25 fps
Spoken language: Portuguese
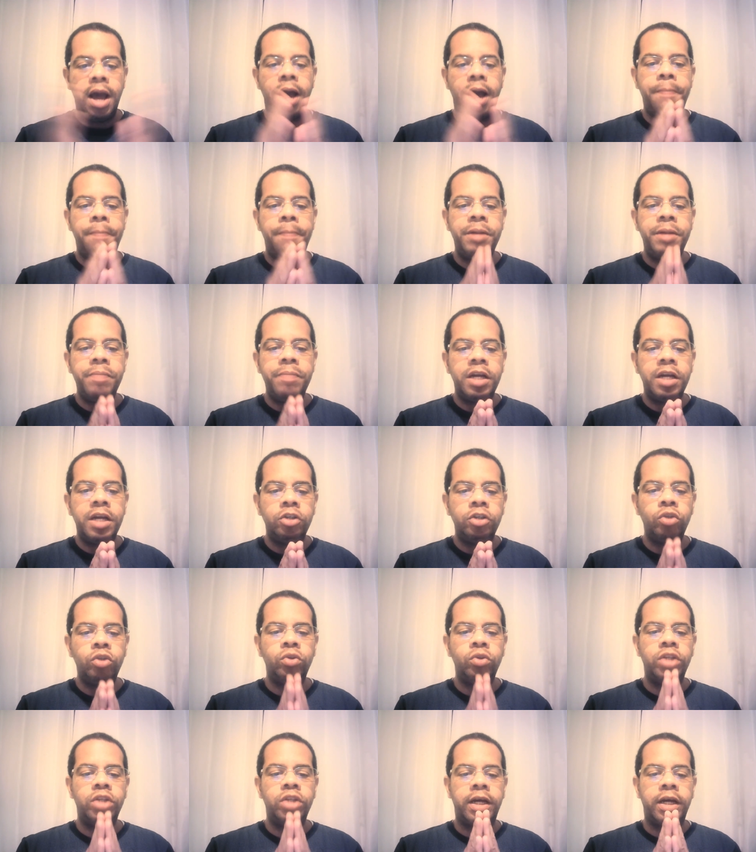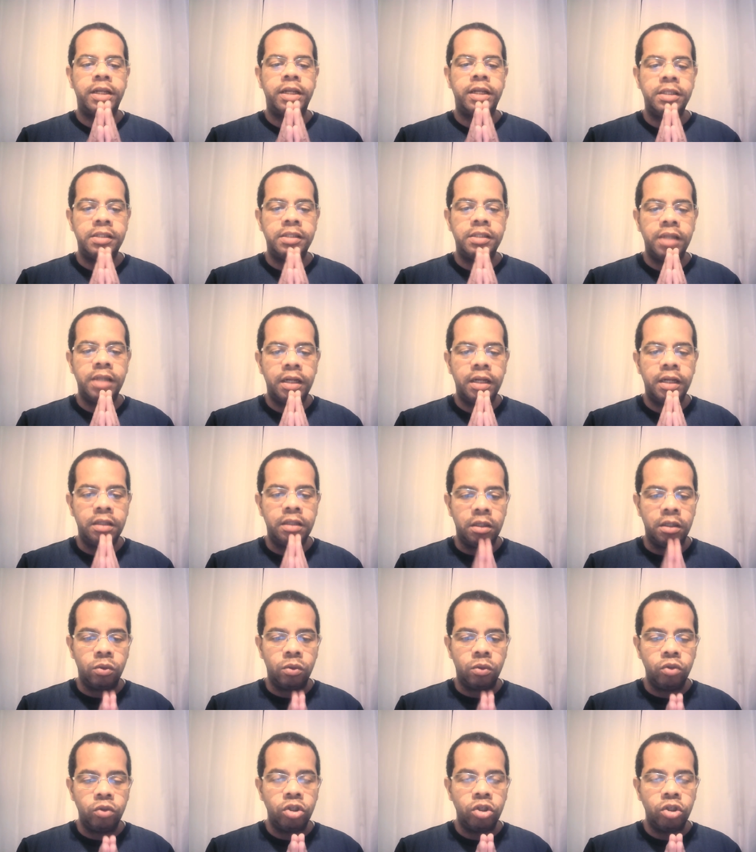A primeira atitude é agradecer a
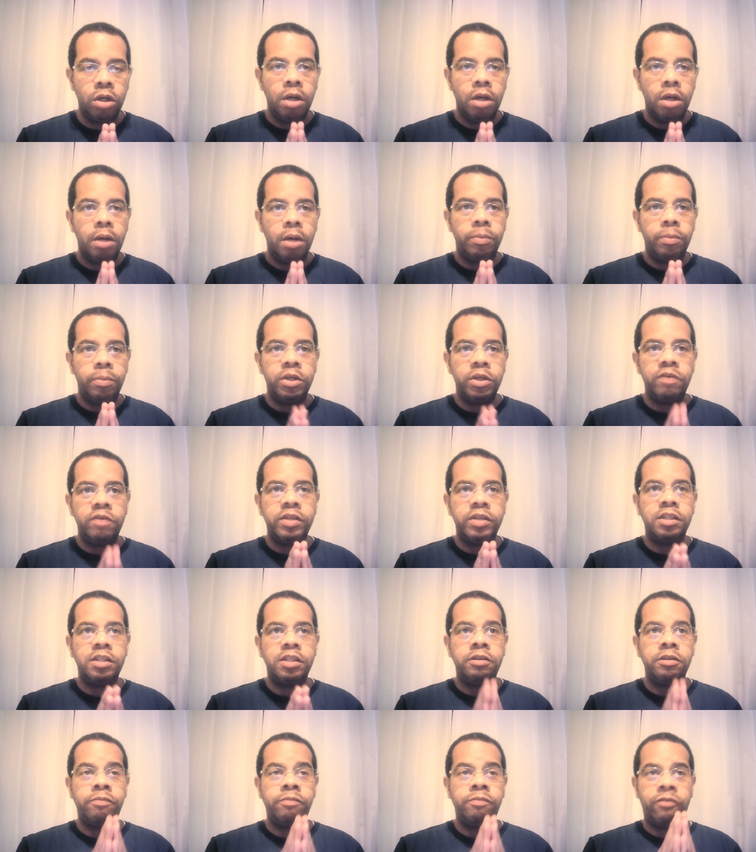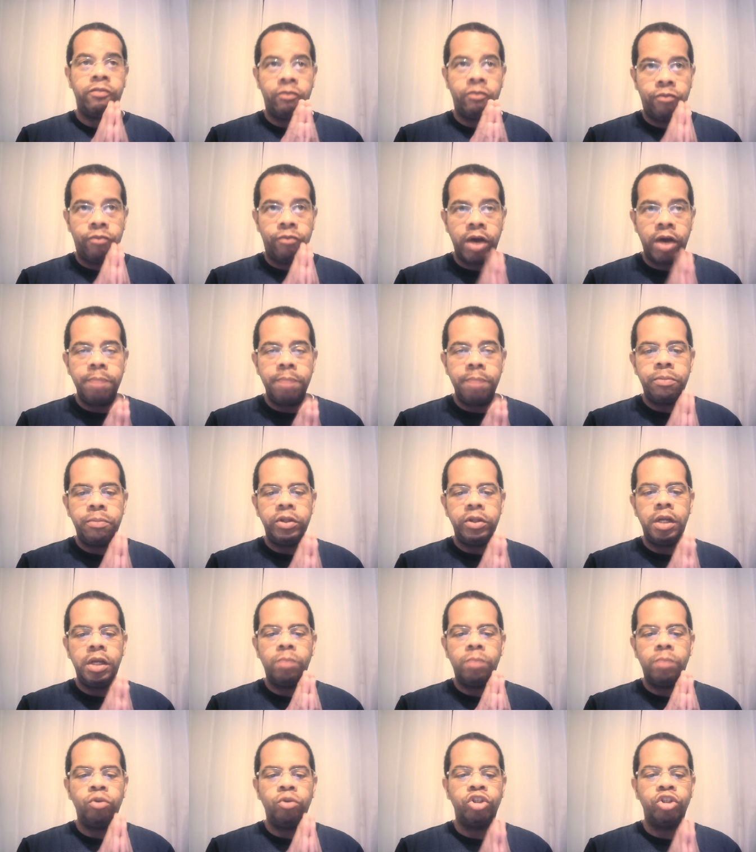Deus, porque você vai
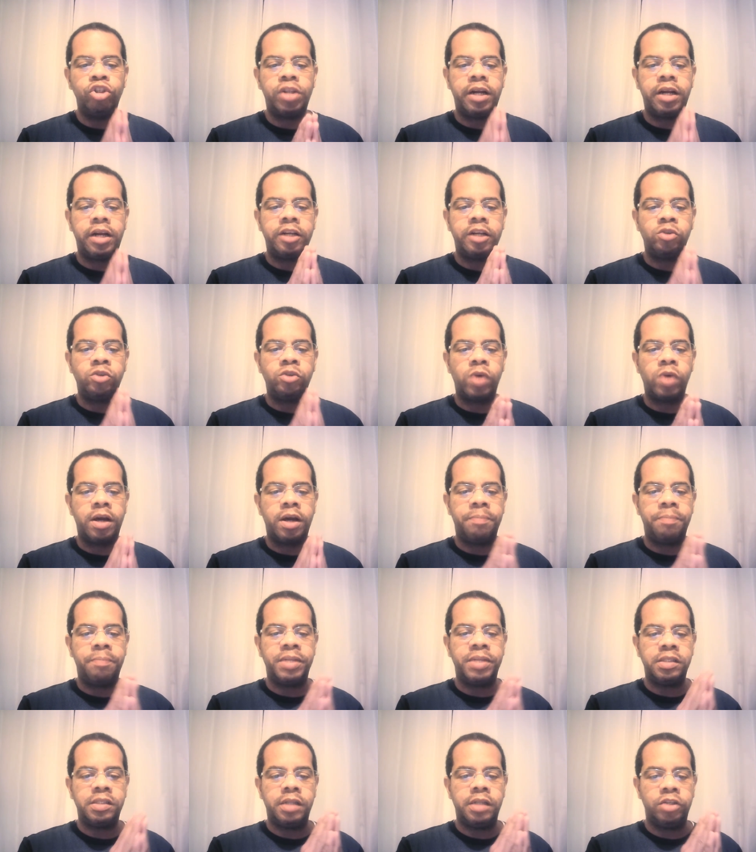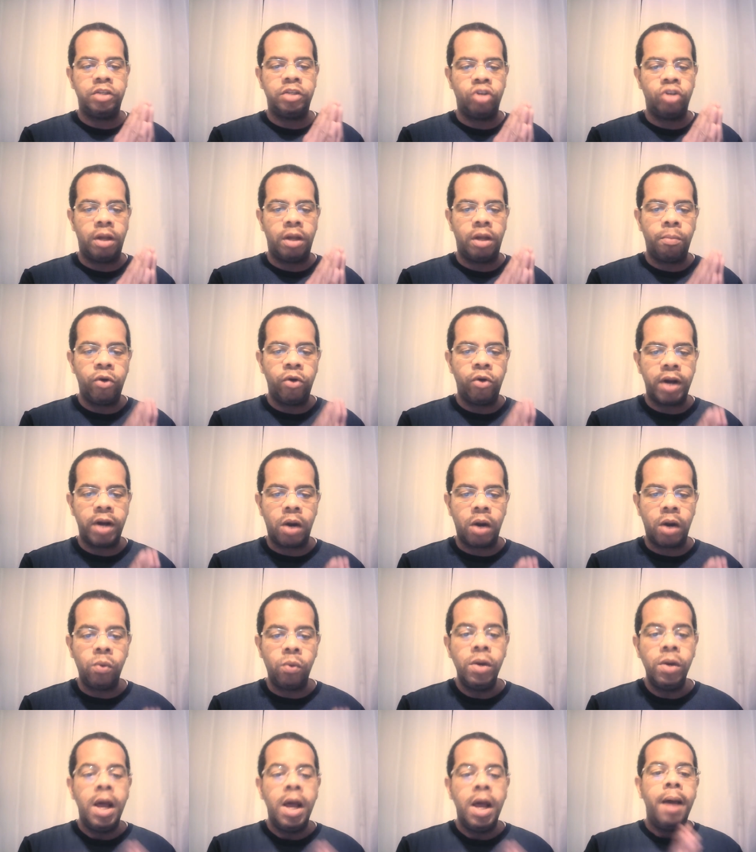poder mostrar a sua capacidade
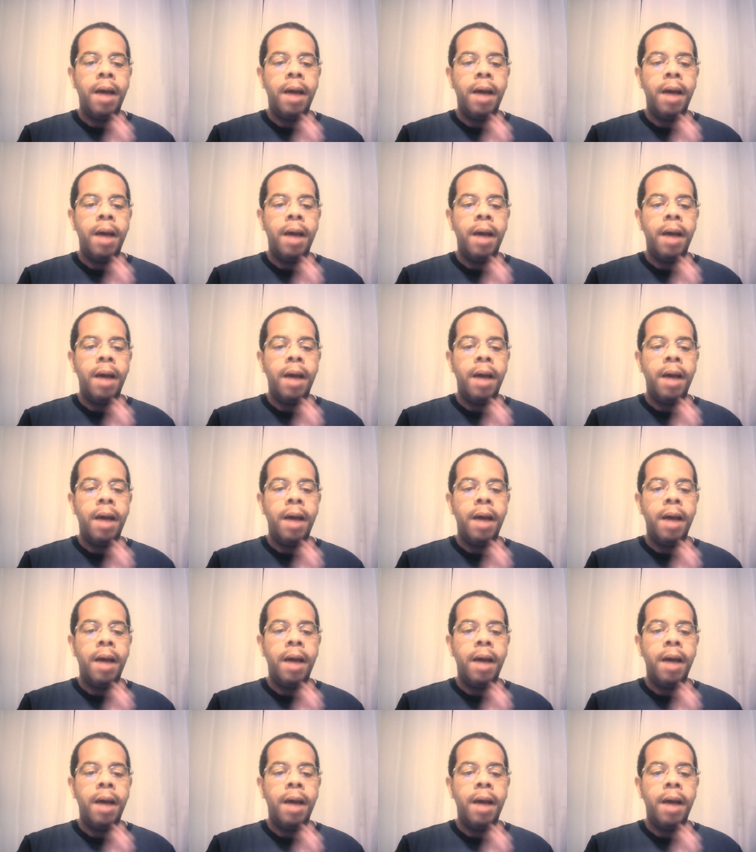laboral